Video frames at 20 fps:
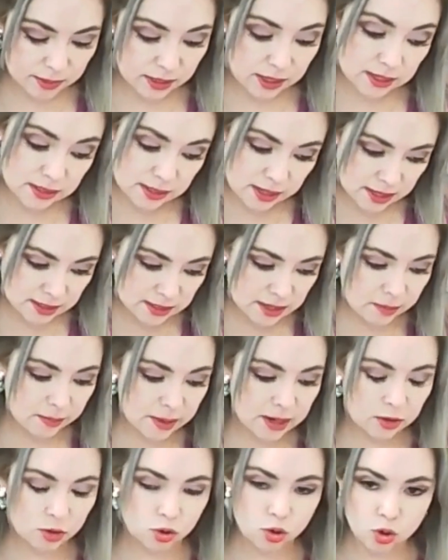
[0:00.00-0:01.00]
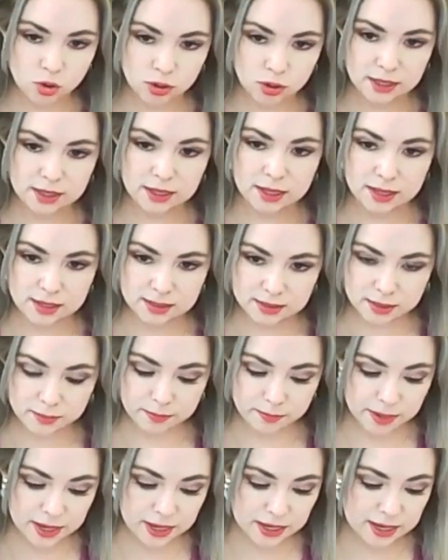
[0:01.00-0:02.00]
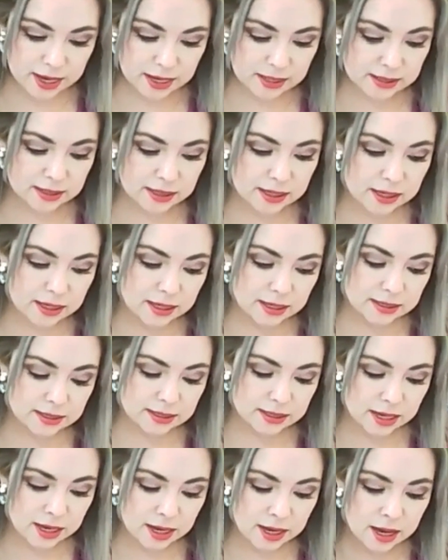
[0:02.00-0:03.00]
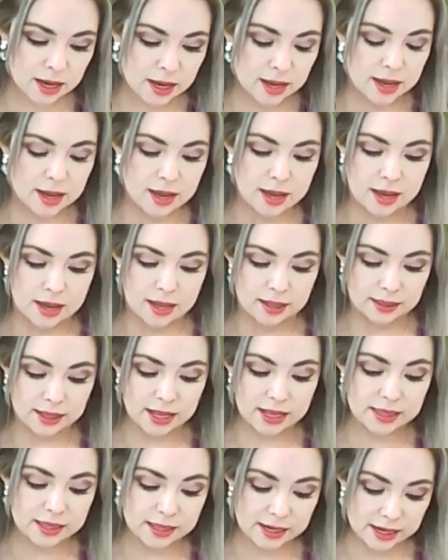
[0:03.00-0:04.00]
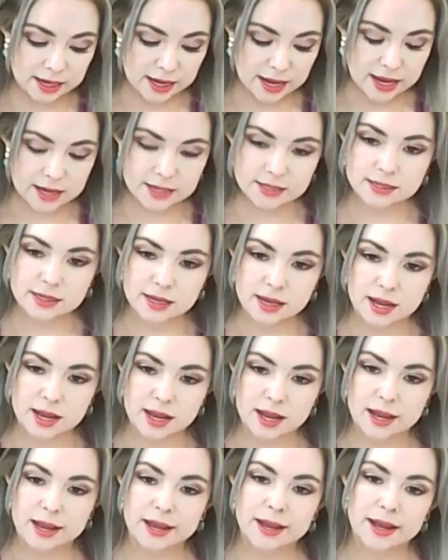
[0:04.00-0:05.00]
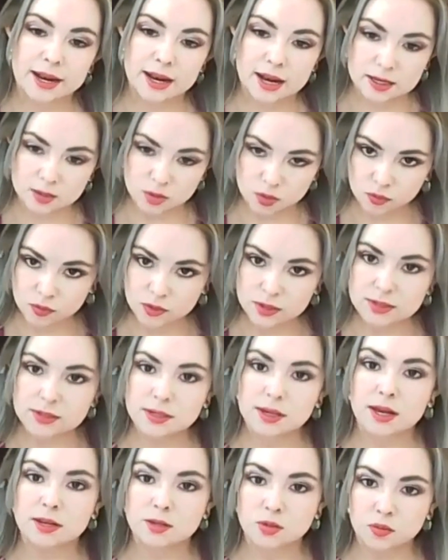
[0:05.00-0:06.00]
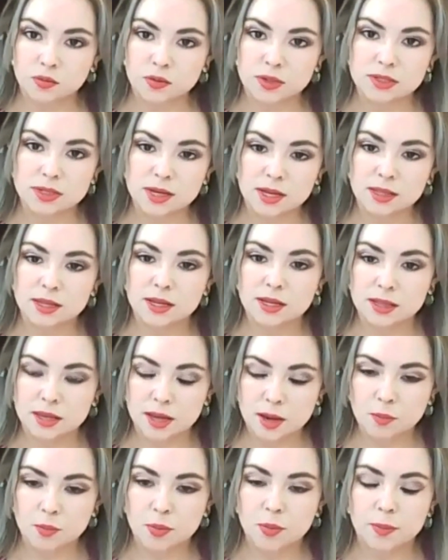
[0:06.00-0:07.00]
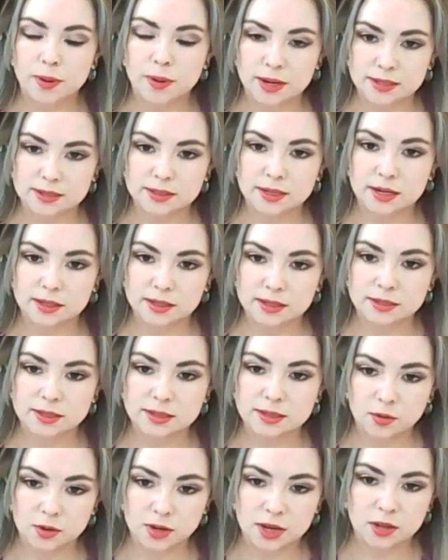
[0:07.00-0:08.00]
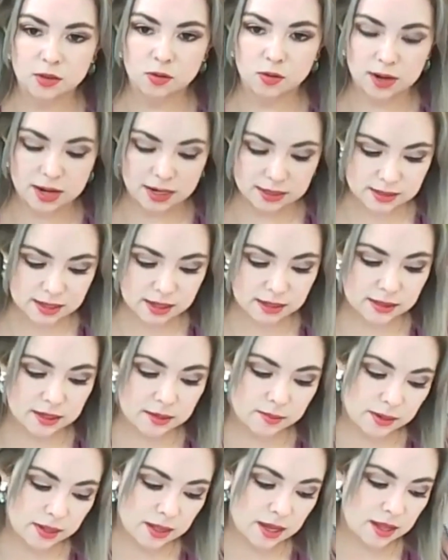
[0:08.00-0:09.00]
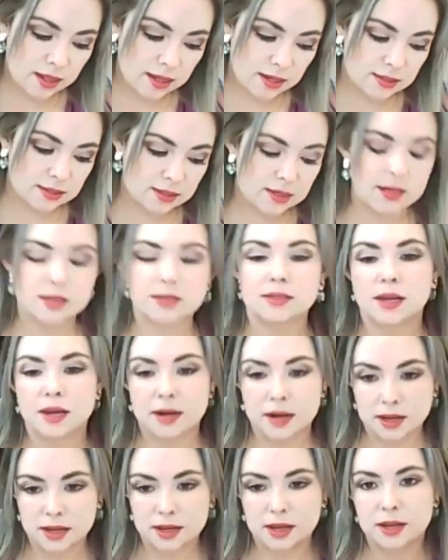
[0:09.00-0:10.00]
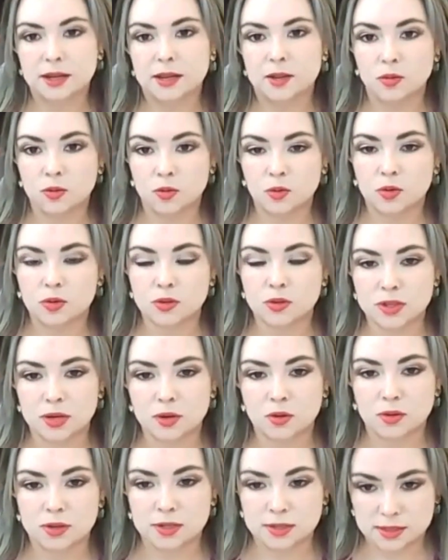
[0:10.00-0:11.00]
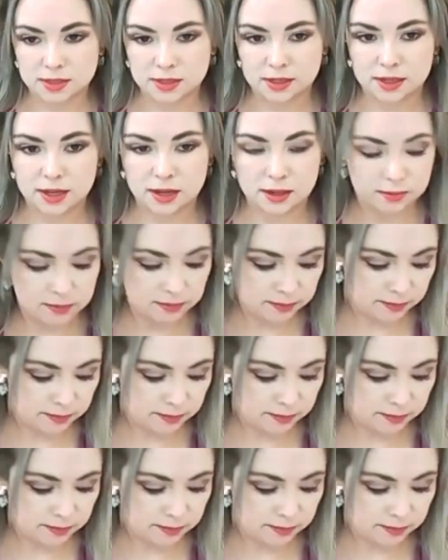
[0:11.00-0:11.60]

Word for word: quisiera saber dónde te desempeñas y si tendrías el suficiente tiempo para estar desarrollando las actividades que se requieren en un consejo distrital.